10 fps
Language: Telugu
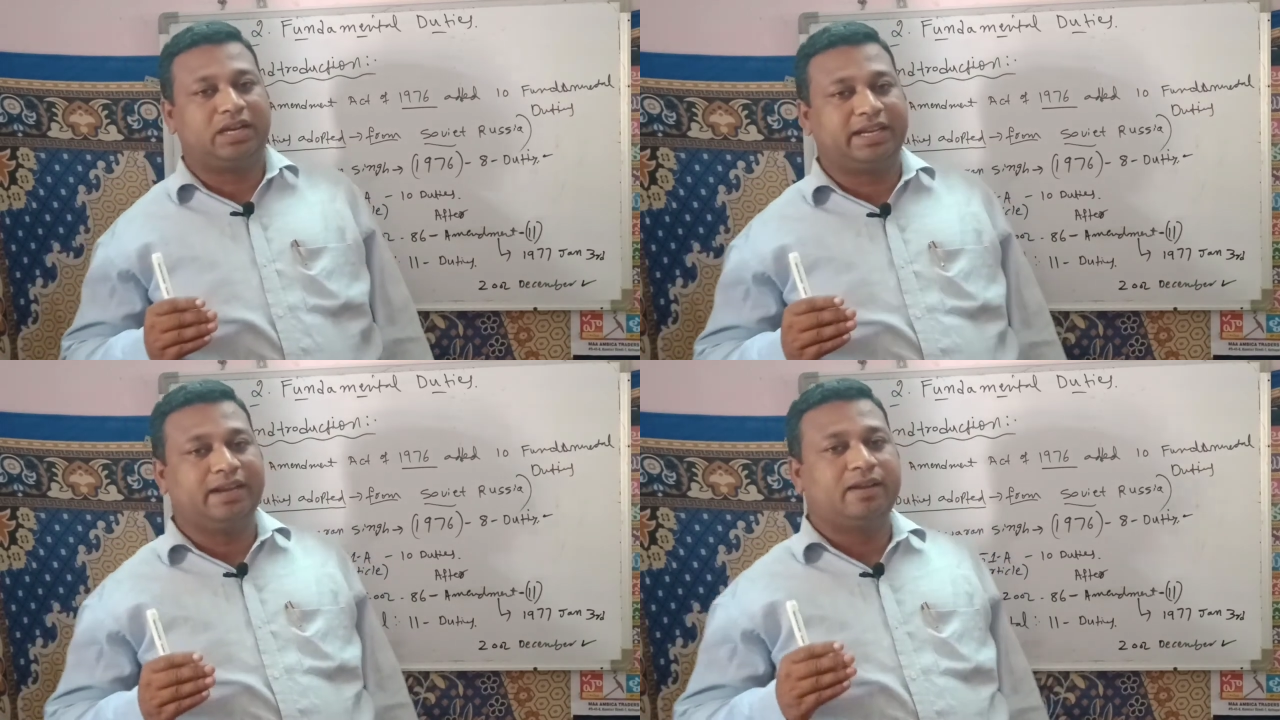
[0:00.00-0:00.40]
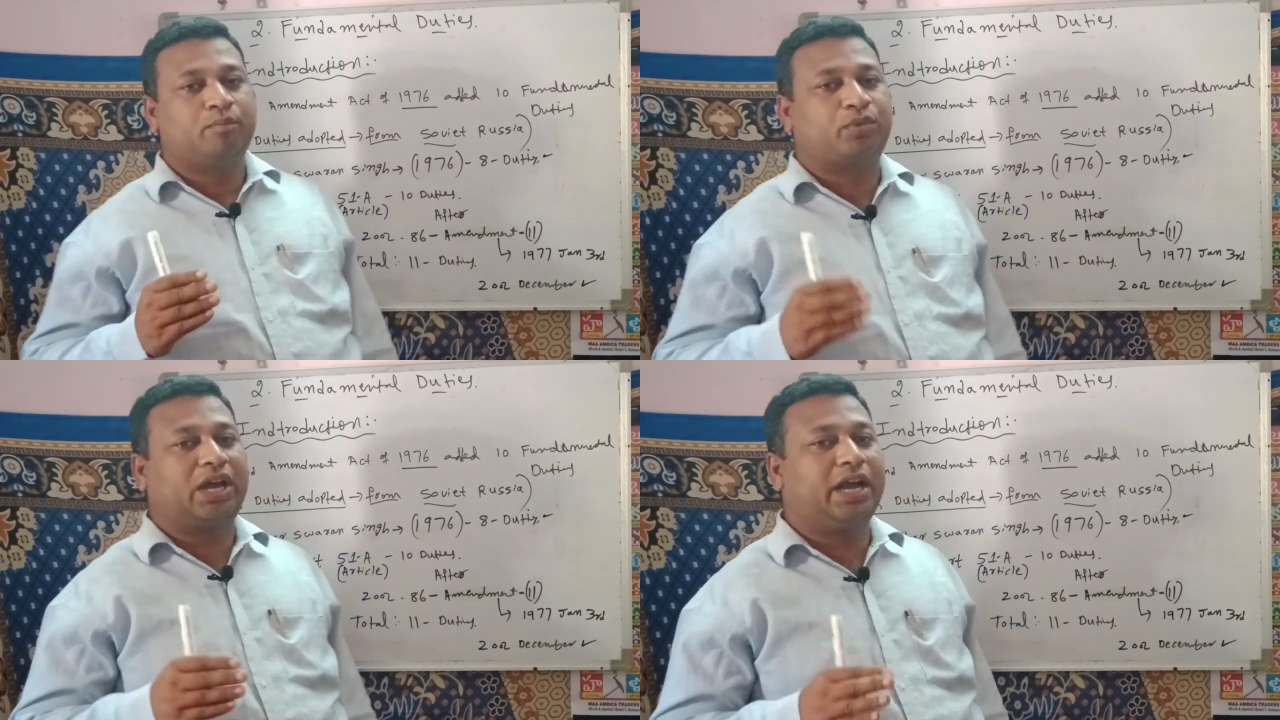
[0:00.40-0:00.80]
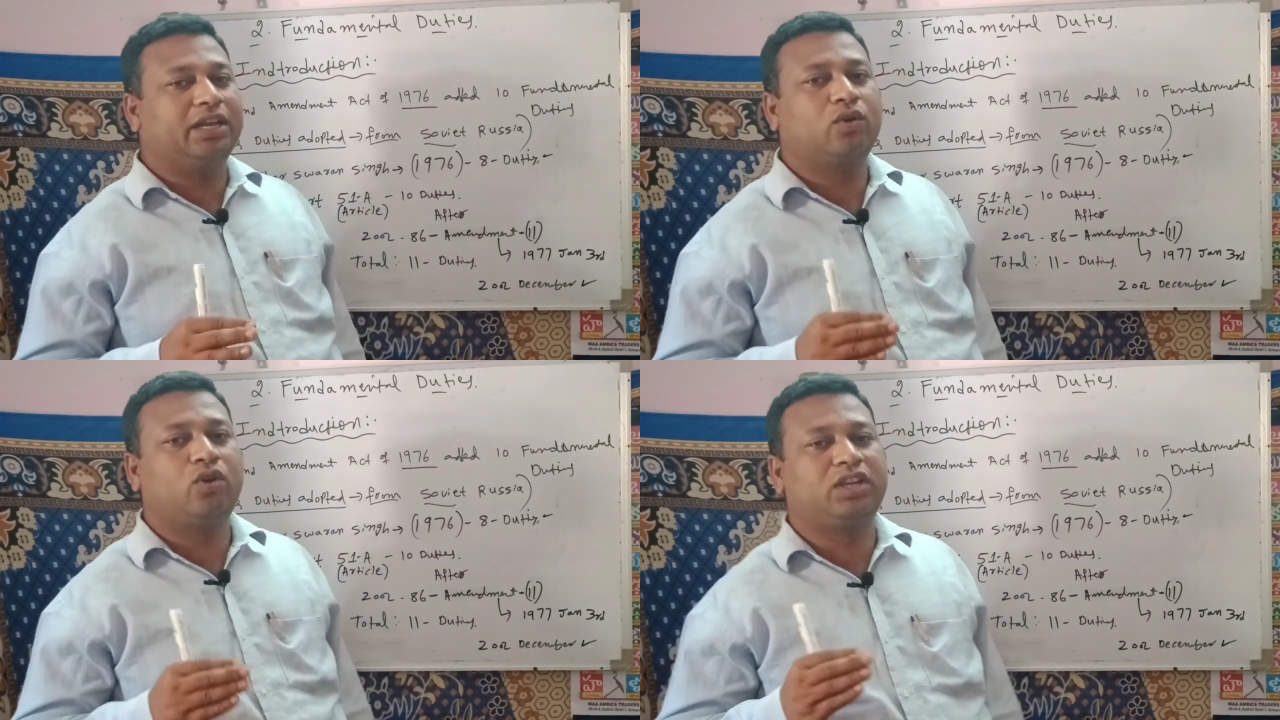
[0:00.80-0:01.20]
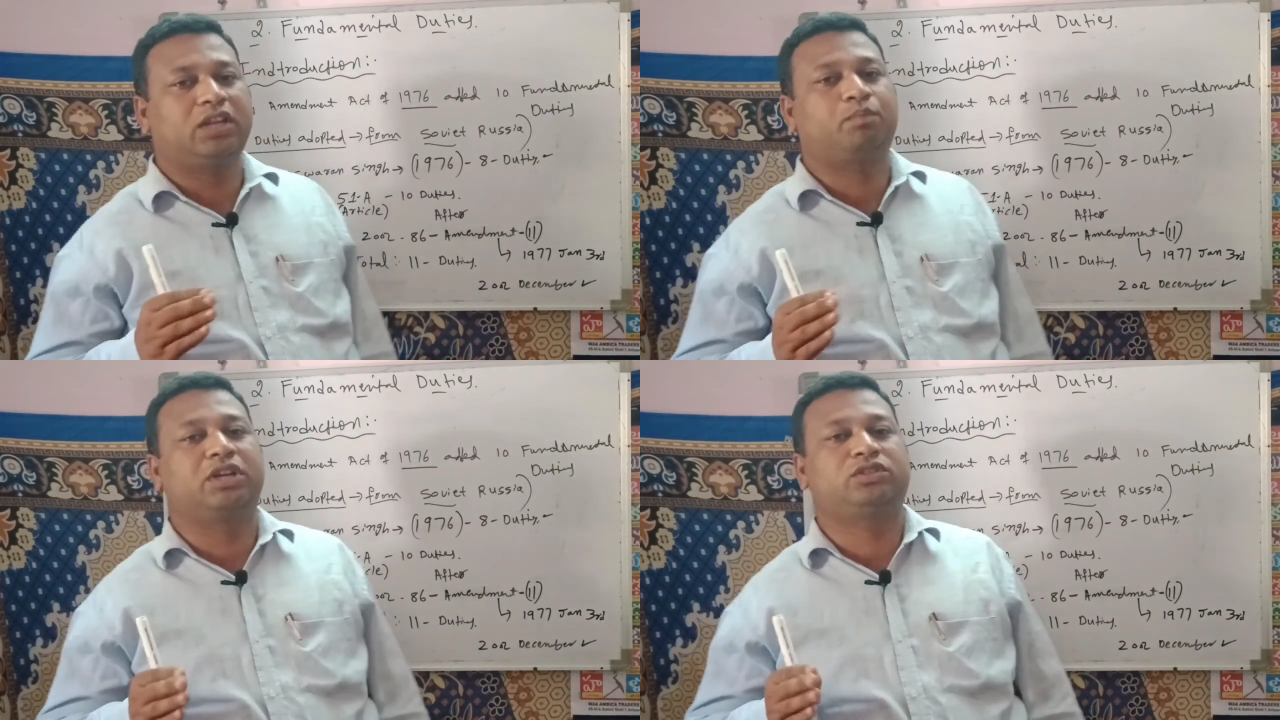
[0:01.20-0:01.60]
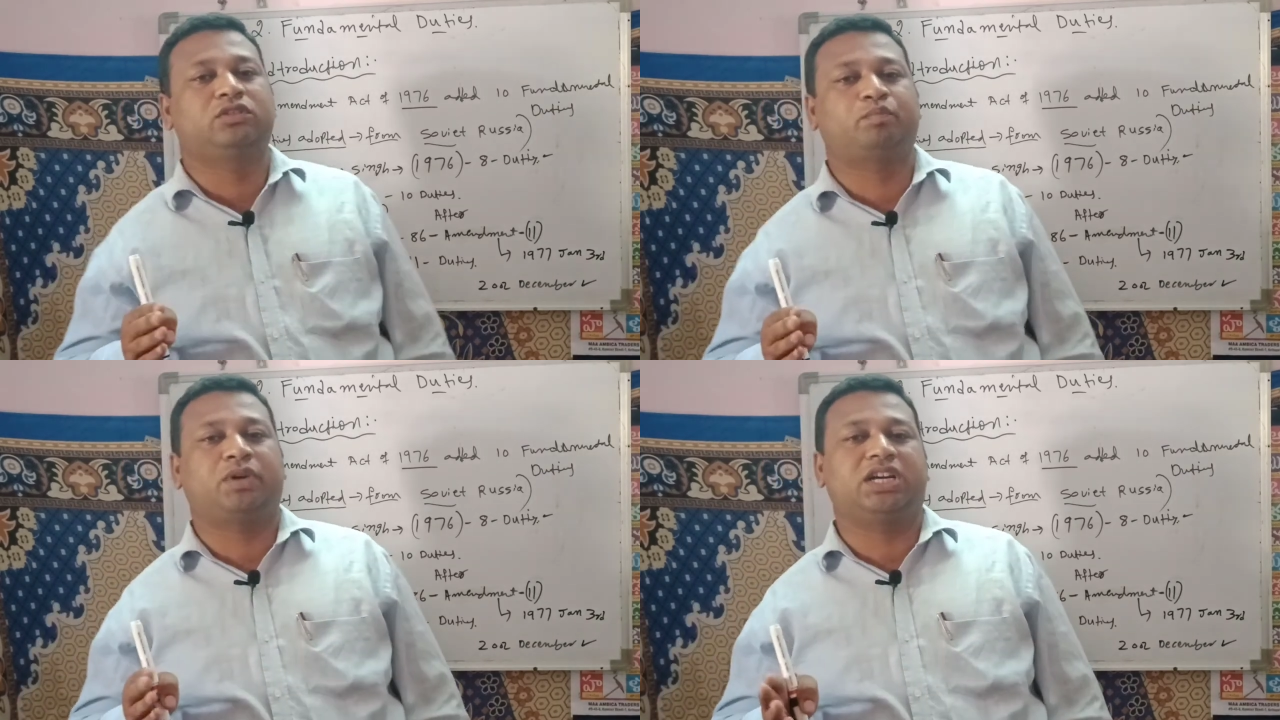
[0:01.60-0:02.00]
అంటే ప్రాణికోటి
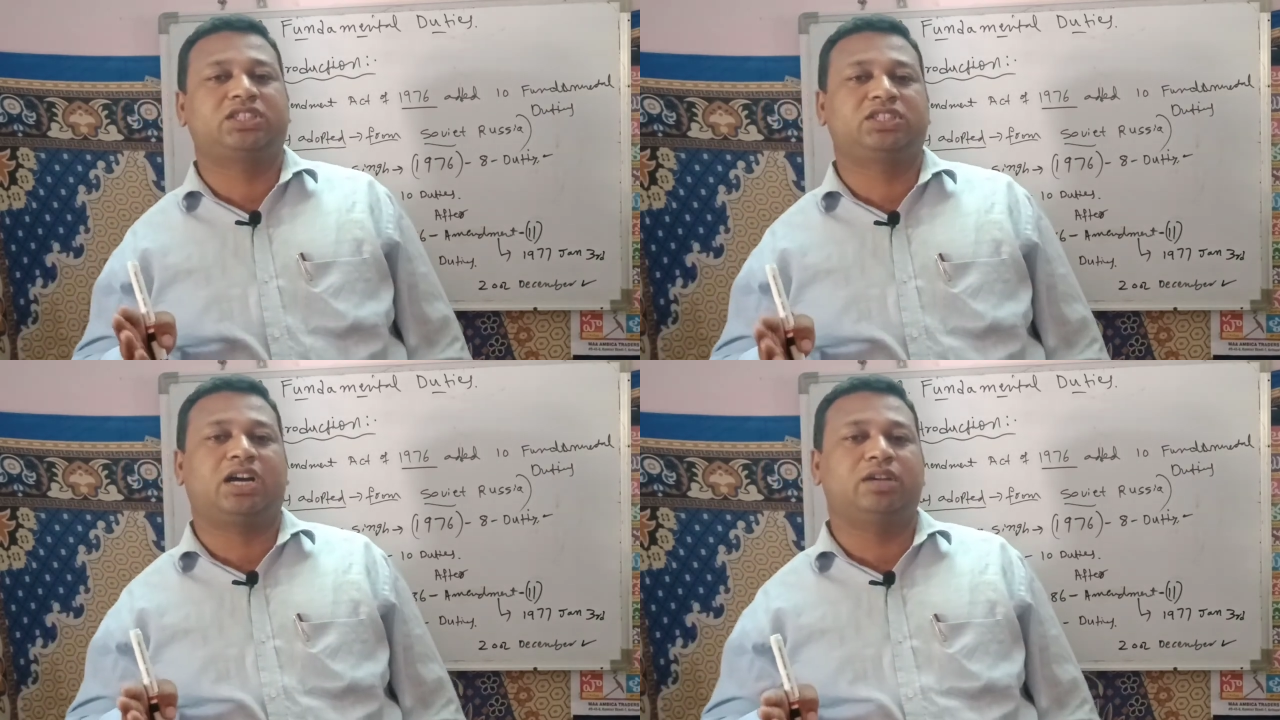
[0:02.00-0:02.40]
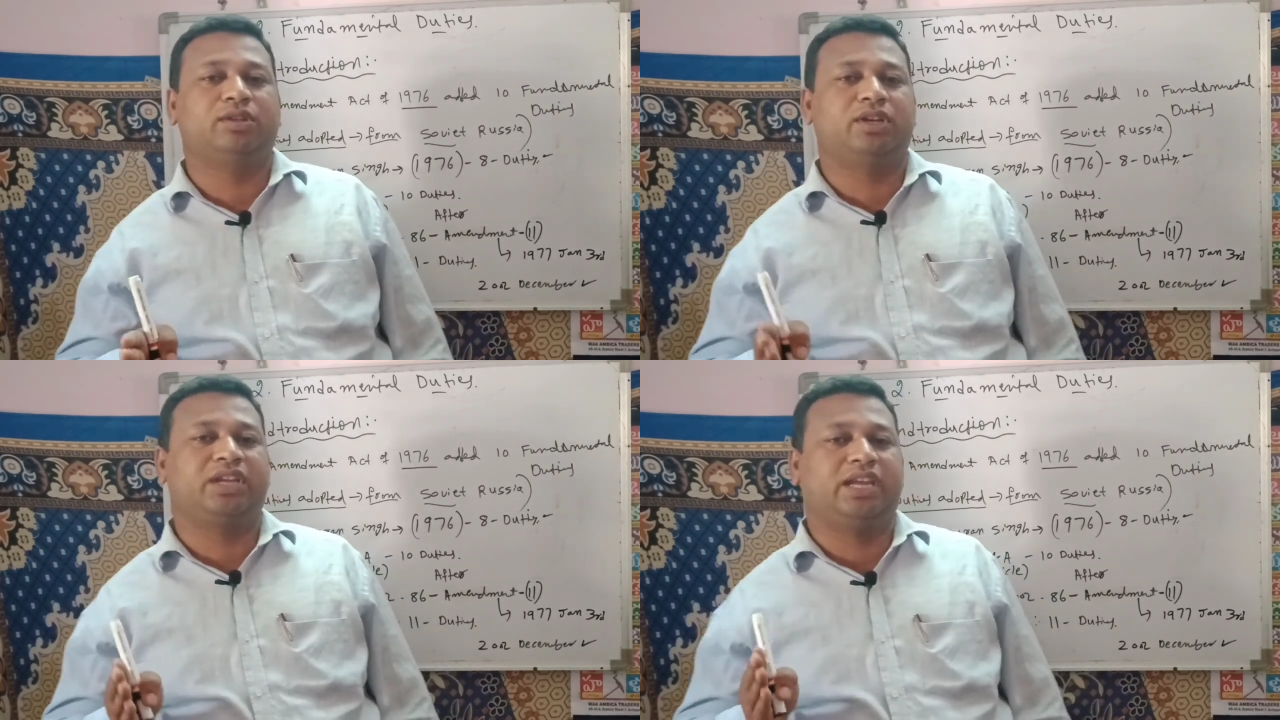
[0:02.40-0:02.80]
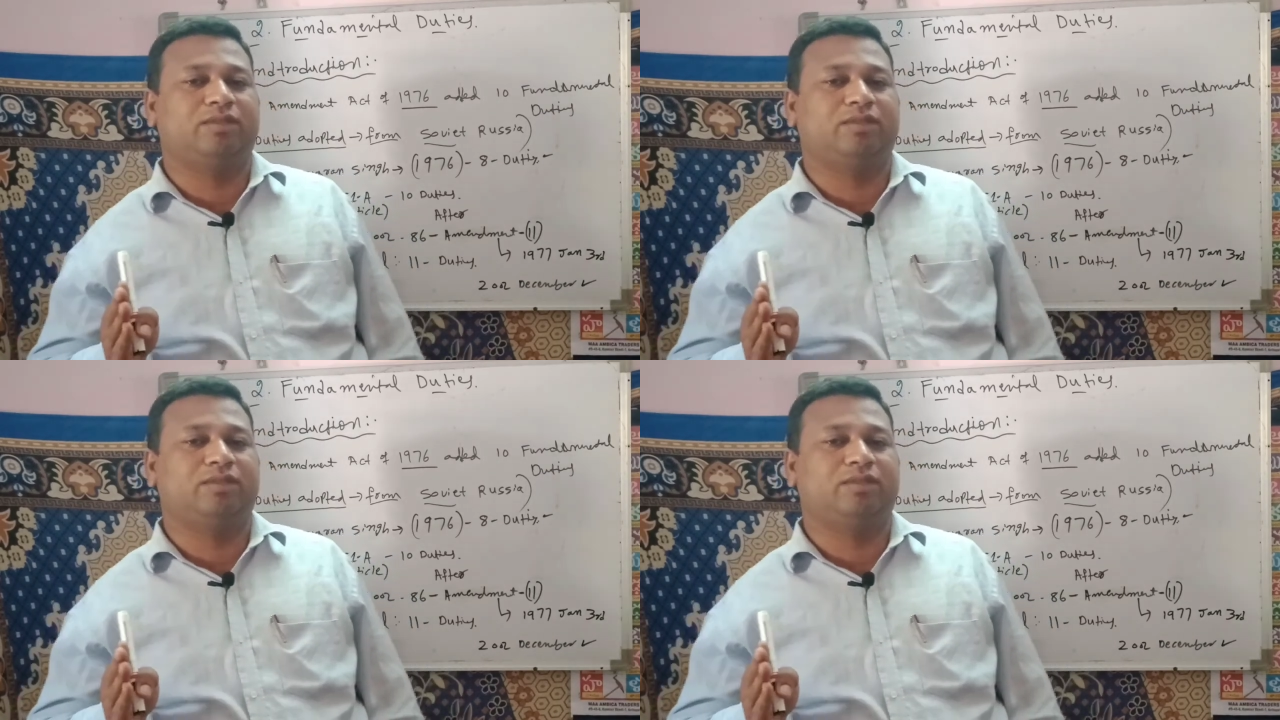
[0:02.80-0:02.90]
పశు పక్షాదులను